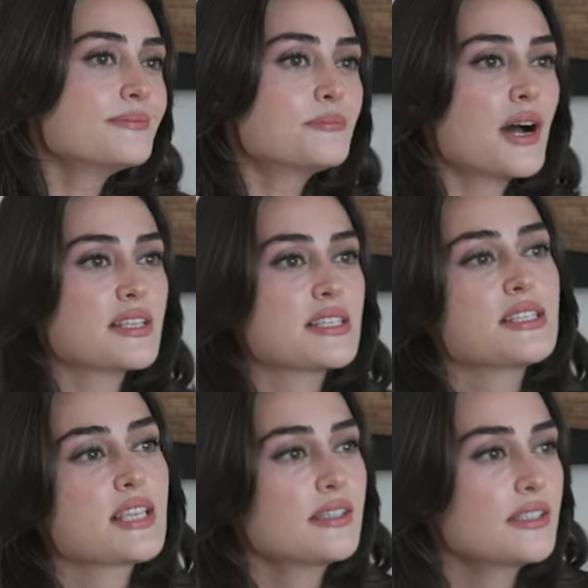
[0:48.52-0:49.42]
Bazı
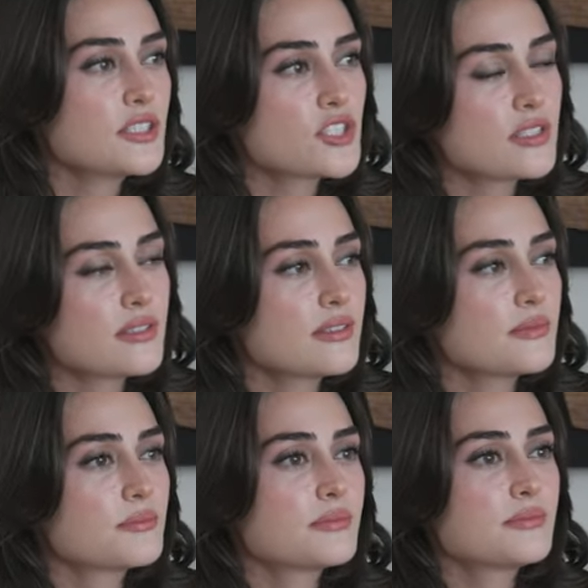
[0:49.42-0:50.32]
insanlar için
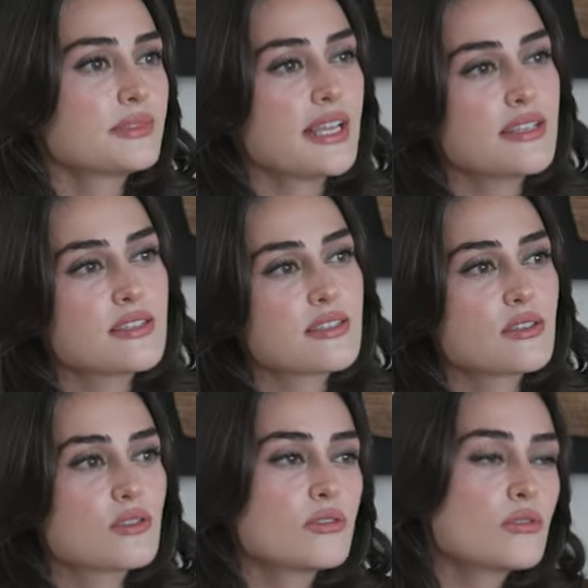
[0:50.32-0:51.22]
deniz,
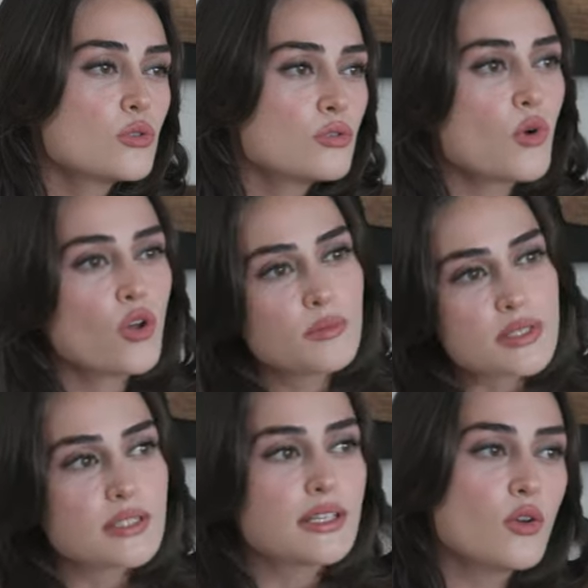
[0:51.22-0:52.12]
kum
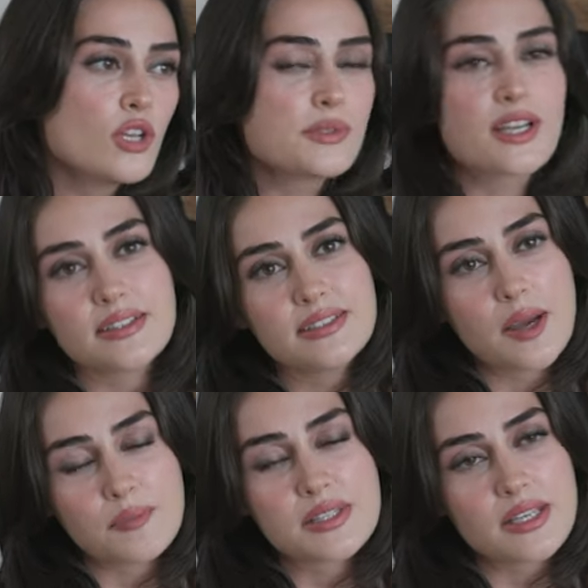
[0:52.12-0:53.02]
olmasa da hani öyle bir tatil
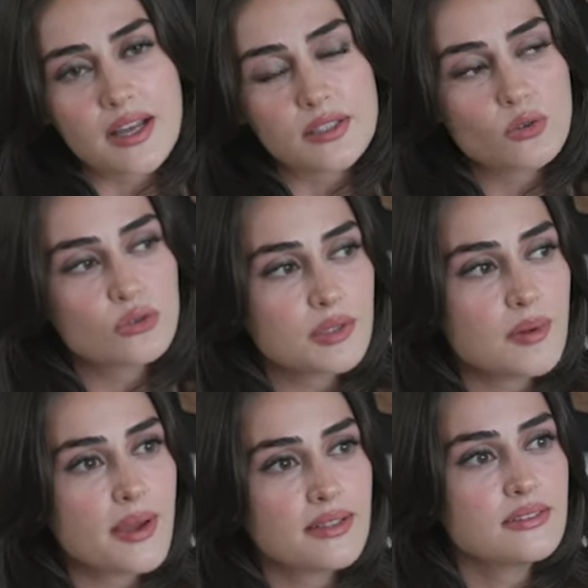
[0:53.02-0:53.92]
yapmasalar da olur
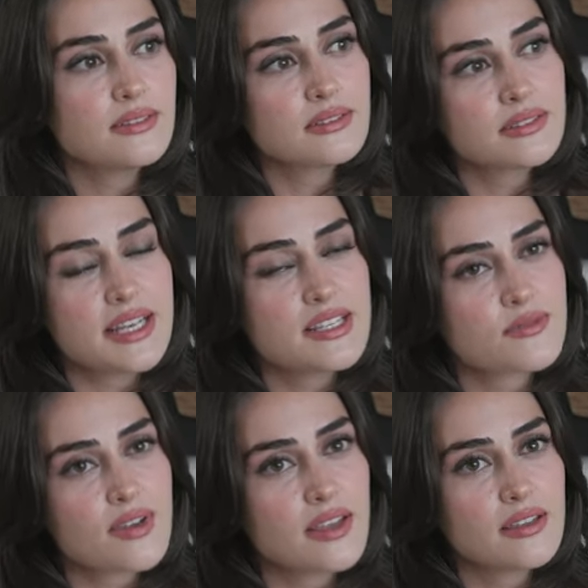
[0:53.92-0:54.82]
ama ben
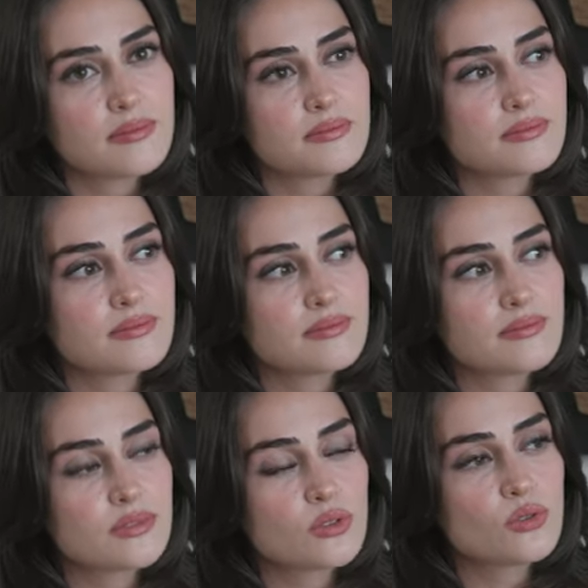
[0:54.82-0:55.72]
deniz ve
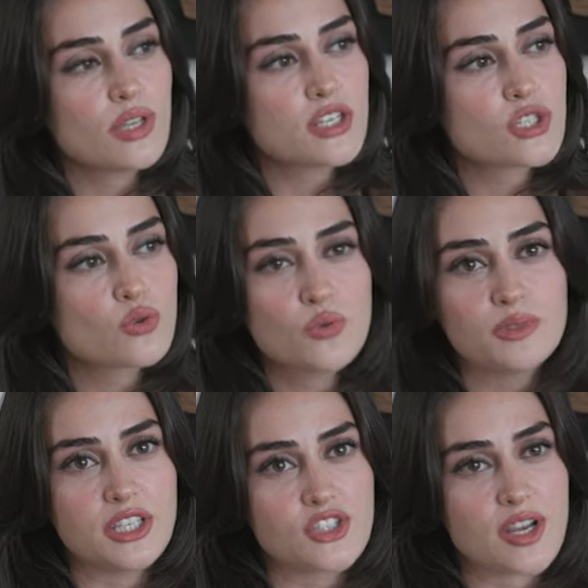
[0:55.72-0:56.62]
güneş
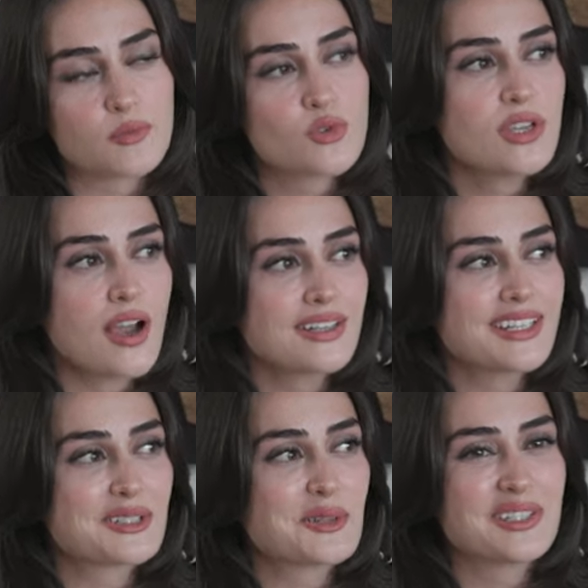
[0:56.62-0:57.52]
kum diyeceğim. Çünkü
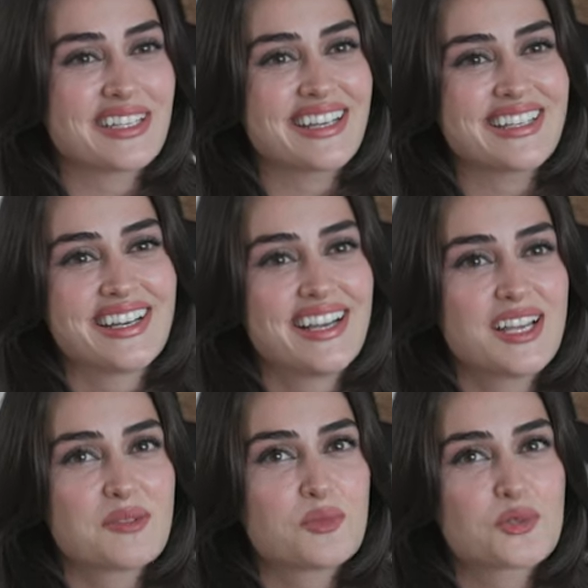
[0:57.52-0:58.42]
Ankaralı olarak
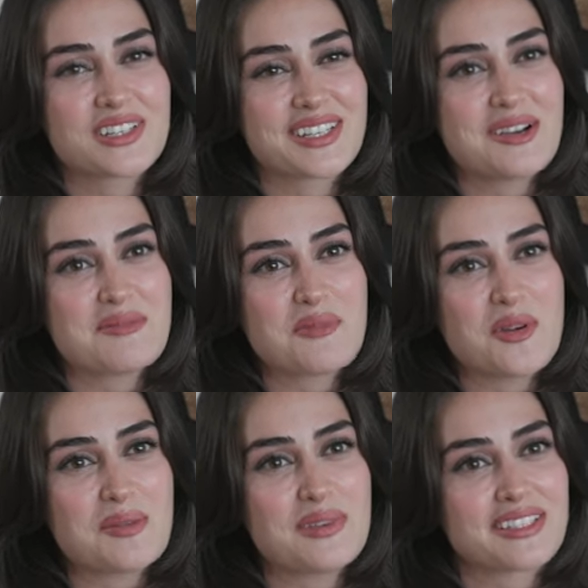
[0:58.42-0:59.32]
bu soruya
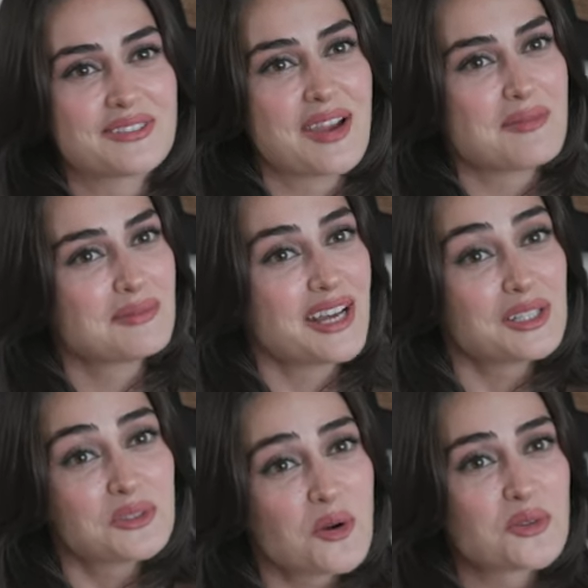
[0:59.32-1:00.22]
böyle bir yanıt vermem
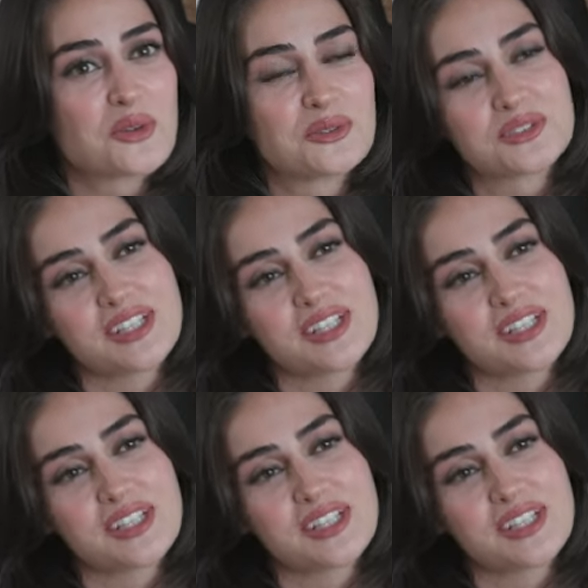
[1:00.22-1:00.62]
daha doğru olur.